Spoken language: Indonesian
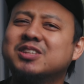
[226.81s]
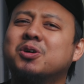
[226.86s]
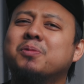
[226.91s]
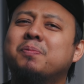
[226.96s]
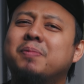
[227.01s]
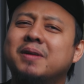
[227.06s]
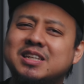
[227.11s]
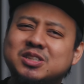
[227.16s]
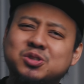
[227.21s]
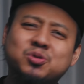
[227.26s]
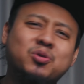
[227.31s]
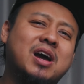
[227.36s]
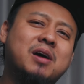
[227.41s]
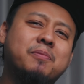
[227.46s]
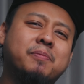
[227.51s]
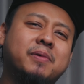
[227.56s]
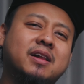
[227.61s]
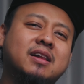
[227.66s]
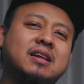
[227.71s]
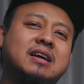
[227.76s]
So please do
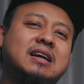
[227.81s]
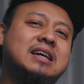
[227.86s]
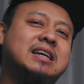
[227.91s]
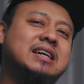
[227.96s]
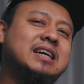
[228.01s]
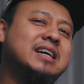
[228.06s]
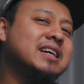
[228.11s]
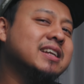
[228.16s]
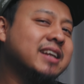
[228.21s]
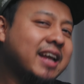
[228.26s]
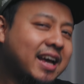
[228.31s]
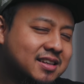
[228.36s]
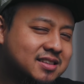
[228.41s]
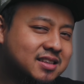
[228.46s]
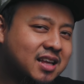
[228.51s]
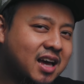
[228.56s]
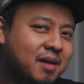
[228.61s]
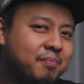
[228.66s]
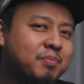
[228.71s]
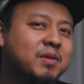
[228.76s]
Apple uh,
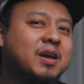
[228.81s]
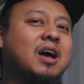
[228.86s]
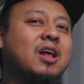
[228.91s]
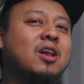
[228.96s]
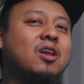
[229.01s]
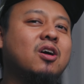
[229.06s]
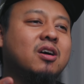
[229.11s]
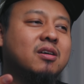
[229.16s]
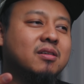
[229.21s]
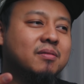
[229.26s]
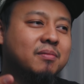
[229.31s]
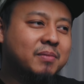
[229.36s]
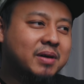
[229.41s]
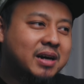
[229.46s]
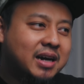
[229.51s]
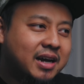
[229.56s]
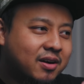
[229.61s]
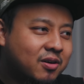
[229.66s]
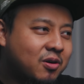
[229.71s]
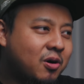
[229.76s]
next time kalau
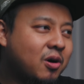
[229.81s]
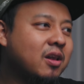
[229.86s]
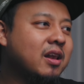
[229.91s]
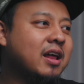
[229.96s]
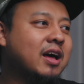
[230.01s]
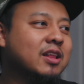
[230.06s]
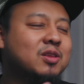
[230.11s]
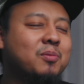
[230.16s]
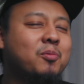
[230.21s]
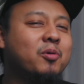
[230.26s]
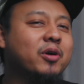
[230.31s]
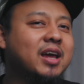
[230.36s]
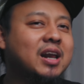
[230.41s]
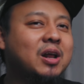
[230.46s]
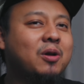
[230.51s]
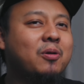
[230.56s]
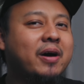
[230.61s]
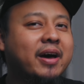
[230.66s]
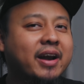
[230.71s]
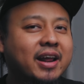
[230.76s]
ngeroll atau
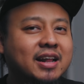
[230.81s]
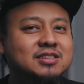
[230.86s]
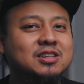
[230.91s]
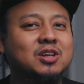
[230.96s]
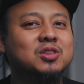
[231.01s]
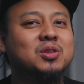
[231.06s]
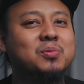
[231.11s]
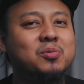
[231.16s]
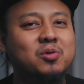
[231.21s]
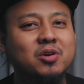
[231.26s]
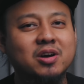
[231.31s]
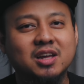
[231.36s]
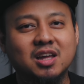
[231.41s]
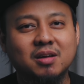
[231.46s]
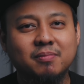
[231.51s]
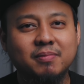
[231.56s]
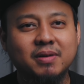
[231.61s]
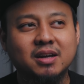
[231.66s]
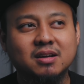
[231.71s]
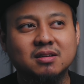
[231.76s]
mungkin ngeluarin satu buah
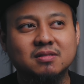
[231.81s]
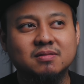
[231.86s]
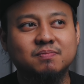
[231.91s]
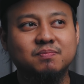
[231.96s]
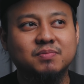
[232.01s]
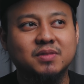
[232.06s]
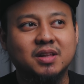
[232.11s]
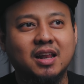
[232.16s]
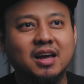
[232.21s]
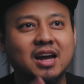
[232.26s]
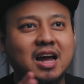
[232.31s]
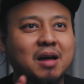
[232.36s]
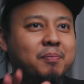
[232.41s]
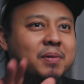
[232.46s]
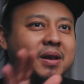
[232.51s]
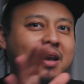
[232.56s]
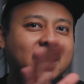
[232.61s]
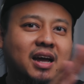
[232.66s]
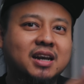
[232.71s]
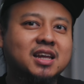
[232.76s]
gimmick
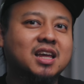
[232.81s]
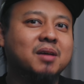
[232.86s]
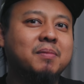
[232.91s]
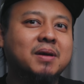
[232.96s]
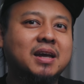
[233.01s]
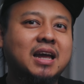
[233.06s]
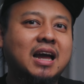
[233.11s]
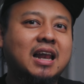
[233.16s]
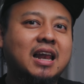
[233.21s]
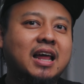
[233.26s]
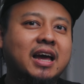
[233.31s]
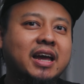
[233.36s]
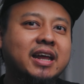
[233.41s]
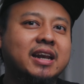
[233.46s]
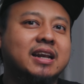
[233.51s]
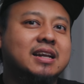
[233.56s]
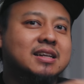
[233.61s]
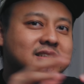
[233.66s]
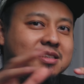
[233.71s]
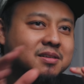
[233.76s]
lengkapi dengan gimmick yang
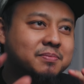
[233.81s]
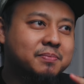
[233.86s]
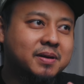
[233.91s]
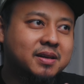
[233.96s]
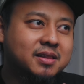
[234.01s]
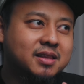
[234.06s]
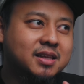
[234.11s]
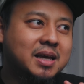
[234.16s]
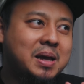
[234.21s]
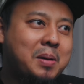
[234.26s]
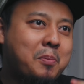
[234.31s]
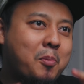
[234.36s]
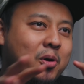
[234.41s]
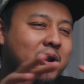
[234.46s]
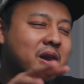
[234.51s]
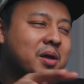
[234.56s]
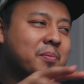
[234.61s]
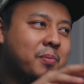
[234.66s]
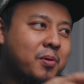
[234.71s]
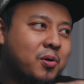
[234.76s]
lain seperti
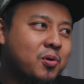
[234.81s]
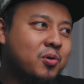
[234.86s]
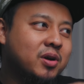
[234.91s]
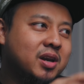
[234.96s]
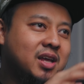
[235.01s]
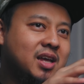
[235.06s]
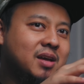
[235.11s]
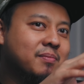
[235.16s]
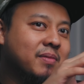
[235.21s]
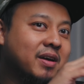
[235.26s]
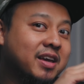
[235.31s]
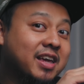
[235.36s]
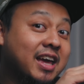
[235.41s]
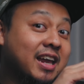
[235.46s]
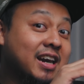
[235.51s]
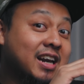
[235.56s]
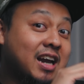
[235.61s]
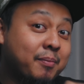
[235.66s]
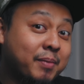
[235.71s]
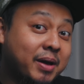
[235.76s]
mode pro di
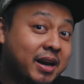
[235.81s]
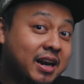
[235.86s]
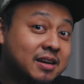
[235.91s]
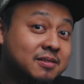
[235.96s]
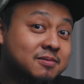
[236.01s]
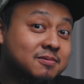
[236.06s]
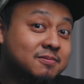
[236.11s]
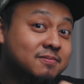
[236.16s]
bagian kamera.